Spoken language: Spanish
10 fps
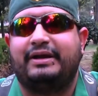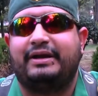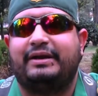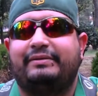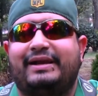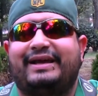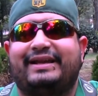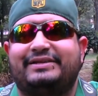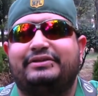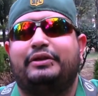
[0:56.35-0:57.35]
Van a ver la
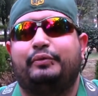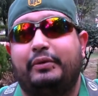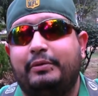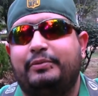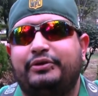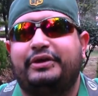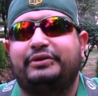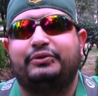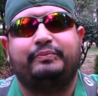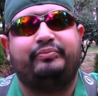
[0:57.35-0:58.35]
creación del nuevo
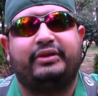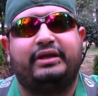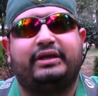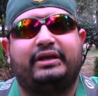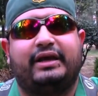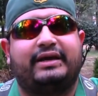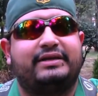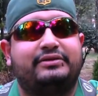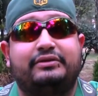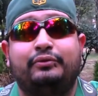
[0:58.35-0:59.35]
proyecto, eh, la
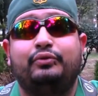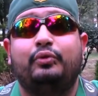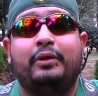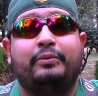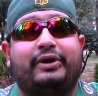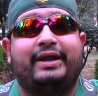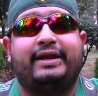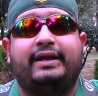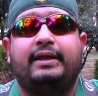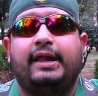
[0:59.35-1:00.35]
creación de un nuevo canal